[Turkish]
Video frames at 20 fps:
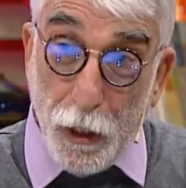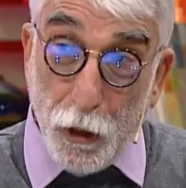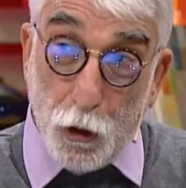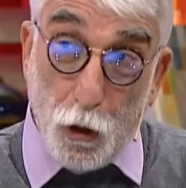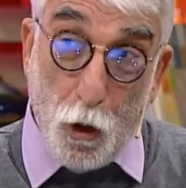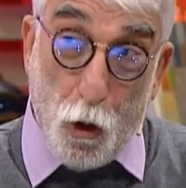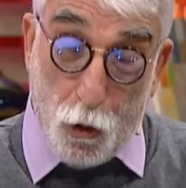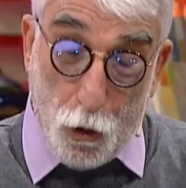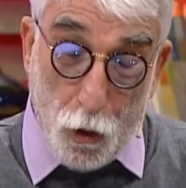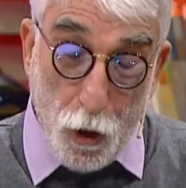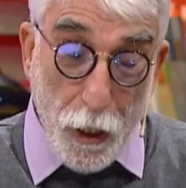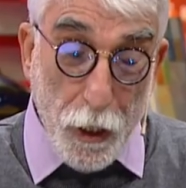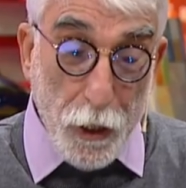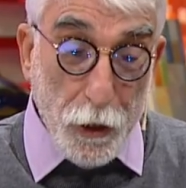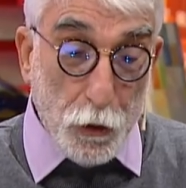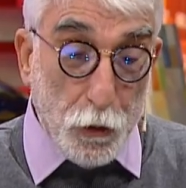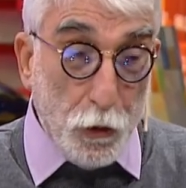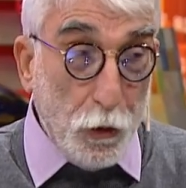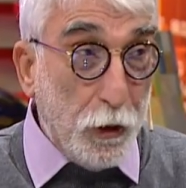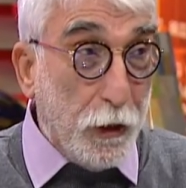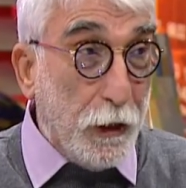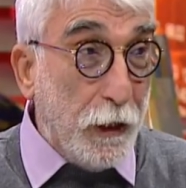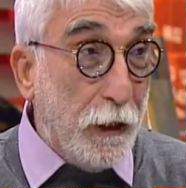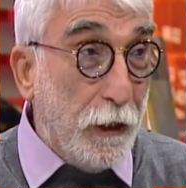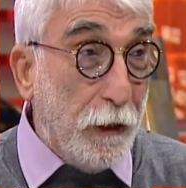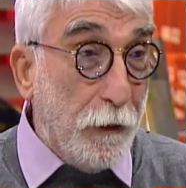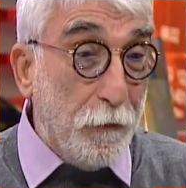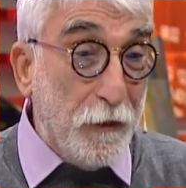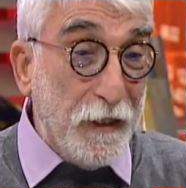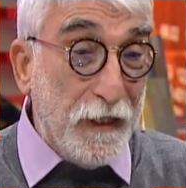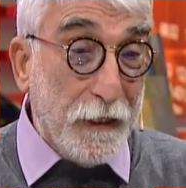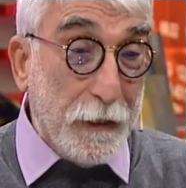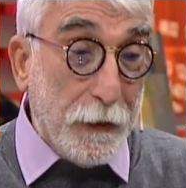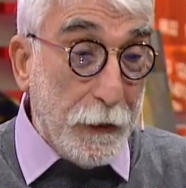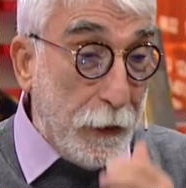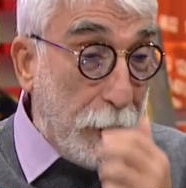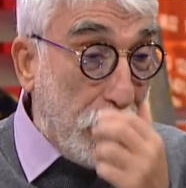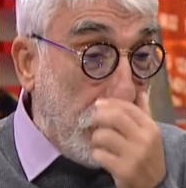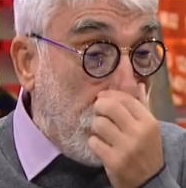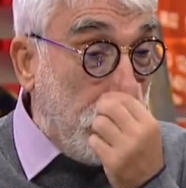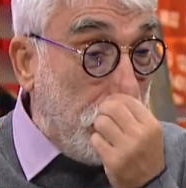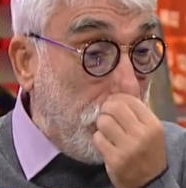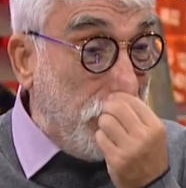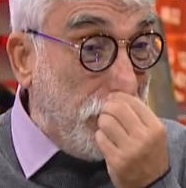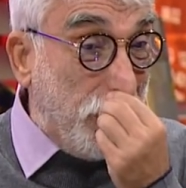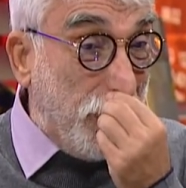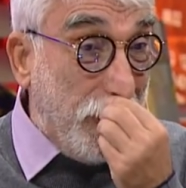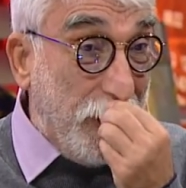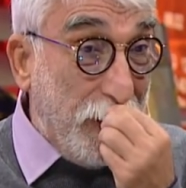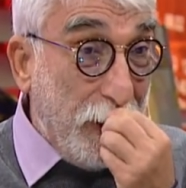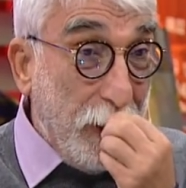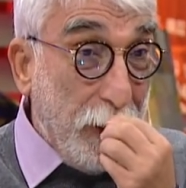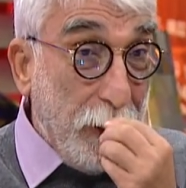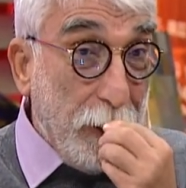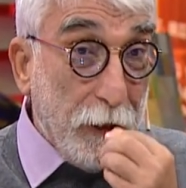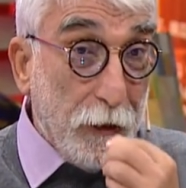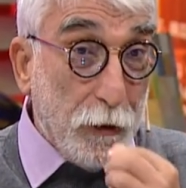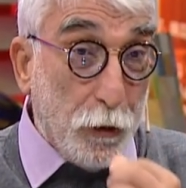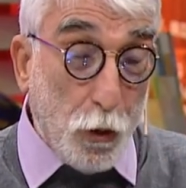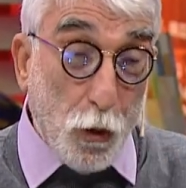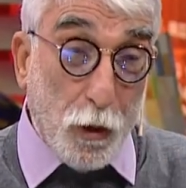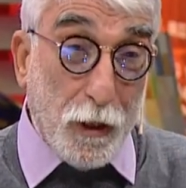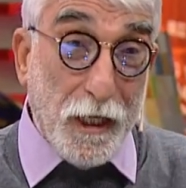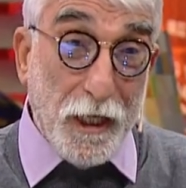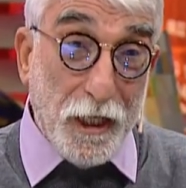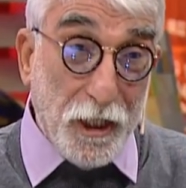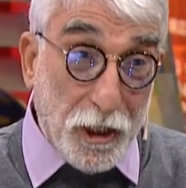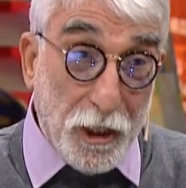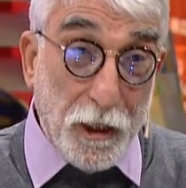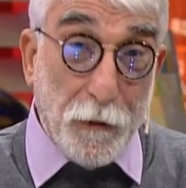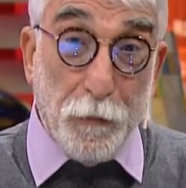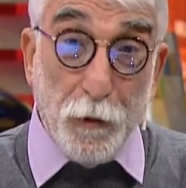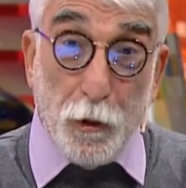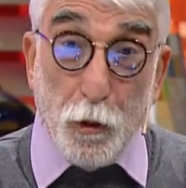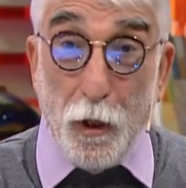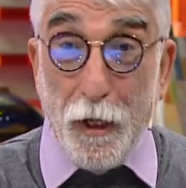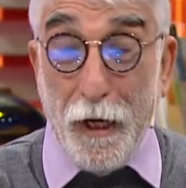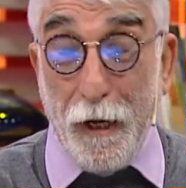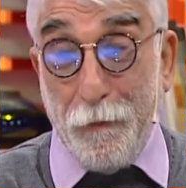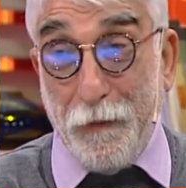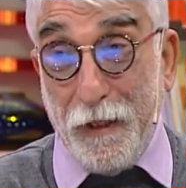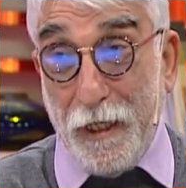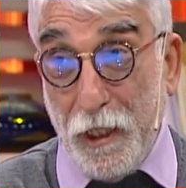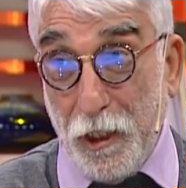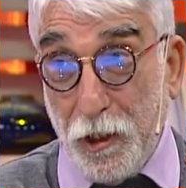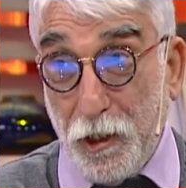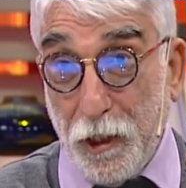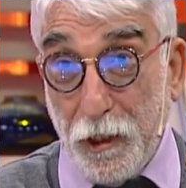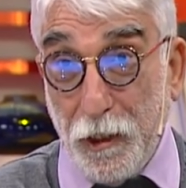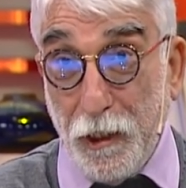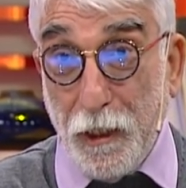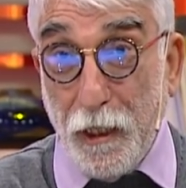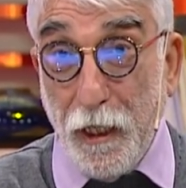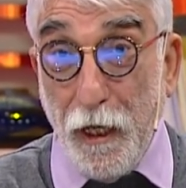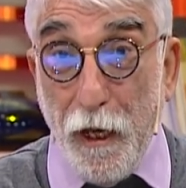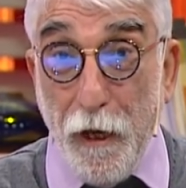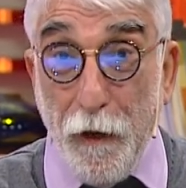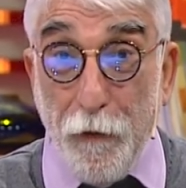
Çok. Çünkü biz e, çok karışık bir dönemde yaşadık.